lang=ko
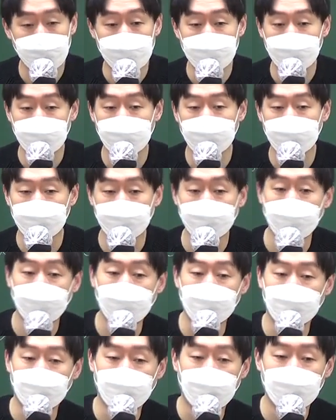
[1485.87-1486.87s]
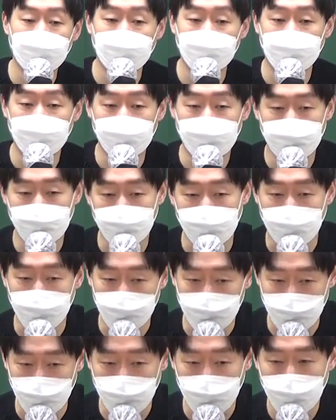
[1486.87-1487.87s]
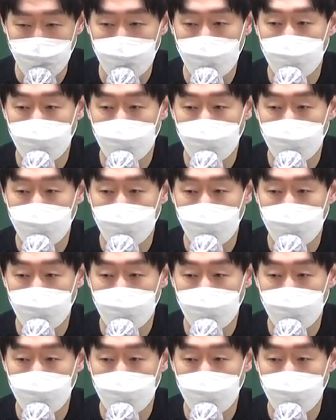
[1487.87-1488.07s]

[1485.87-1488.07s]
일 차를 금방 합격하셨더라고요.